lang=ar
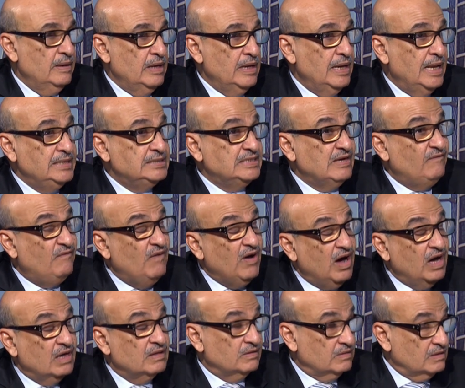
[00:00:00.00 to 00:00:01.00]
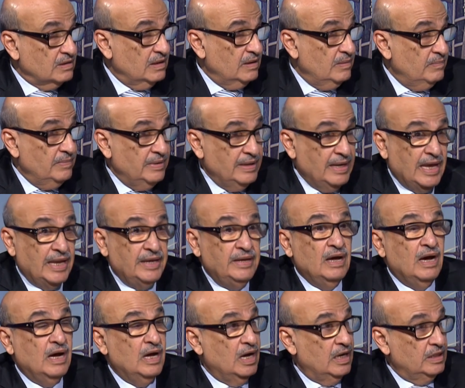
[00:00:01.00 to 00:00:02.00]
ليس فقط من
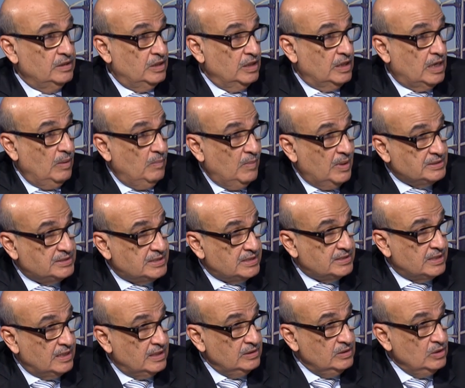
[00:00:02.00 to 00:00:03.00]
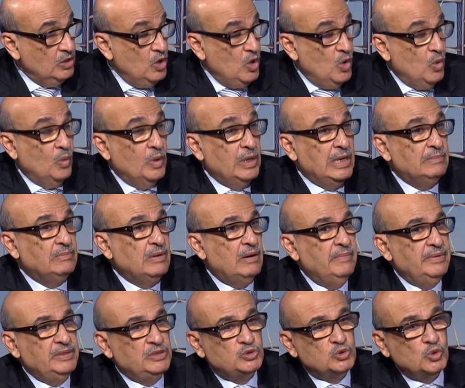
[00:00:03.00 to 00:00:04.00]
أداء تلك المؤسسات نعم. وإنما
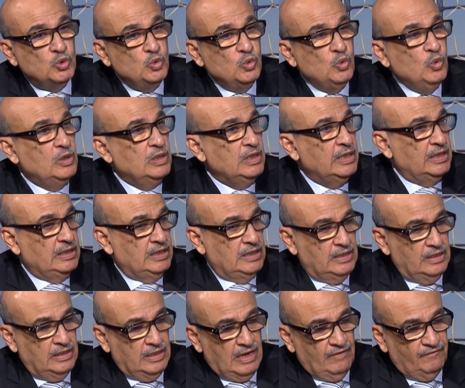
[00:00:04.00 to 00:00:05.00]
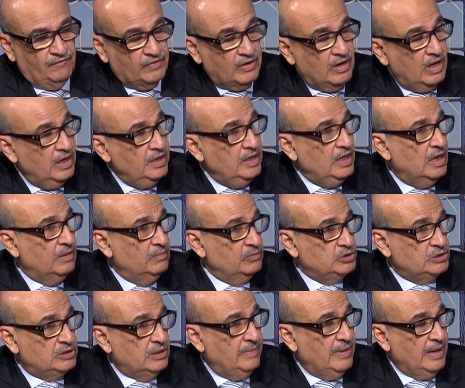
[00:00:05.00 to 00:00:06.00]
من سلوك الأفراد
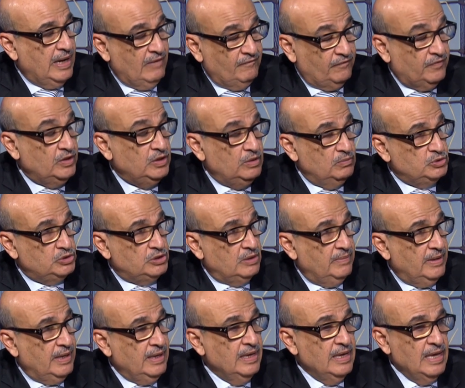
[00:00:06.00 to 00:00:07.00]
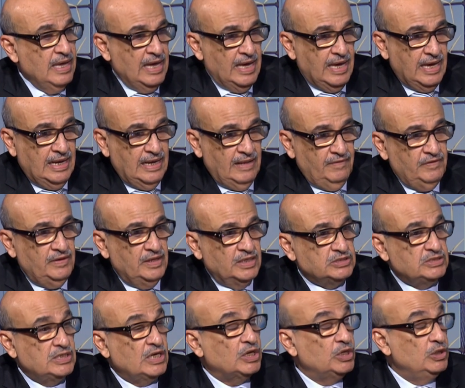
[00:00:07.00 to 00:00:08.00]
المجتمع أفراد المجتمع الذين
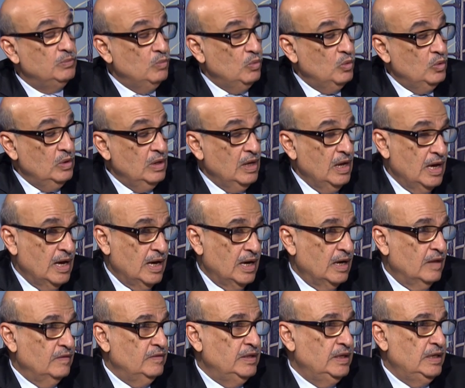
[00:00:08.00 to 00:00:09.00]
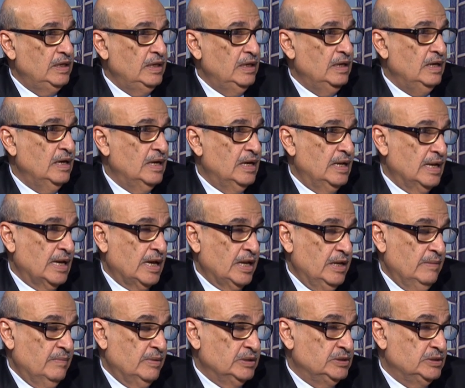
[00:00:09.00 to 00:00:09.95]
يستخدمون هذه الخدمات.